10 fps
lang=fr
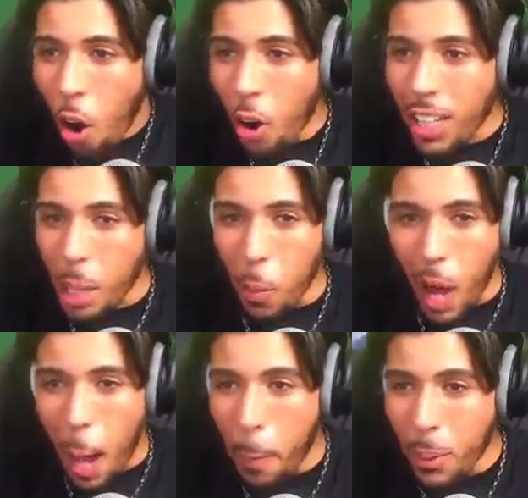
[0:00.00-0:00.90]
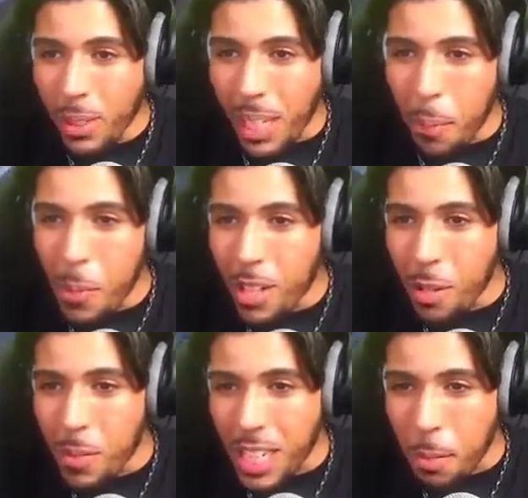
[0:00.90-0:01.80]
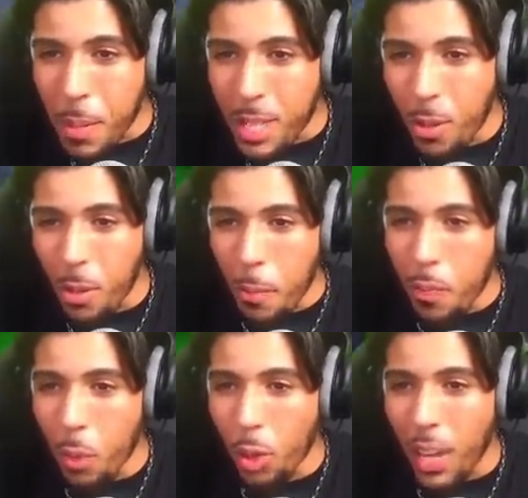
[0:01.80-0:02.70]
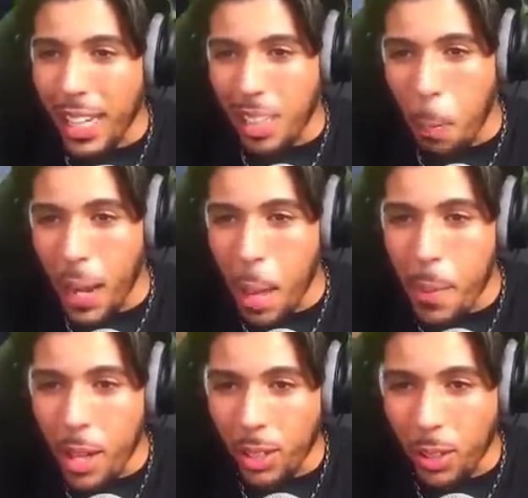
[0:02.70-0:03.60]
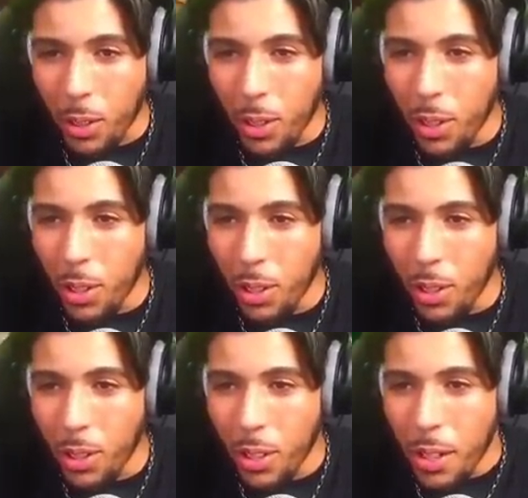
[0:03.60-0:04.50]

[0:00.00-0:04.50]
Ok bon Apu nous a build une petite maison Bon voilà c'est pas la meilleure d'entre euh,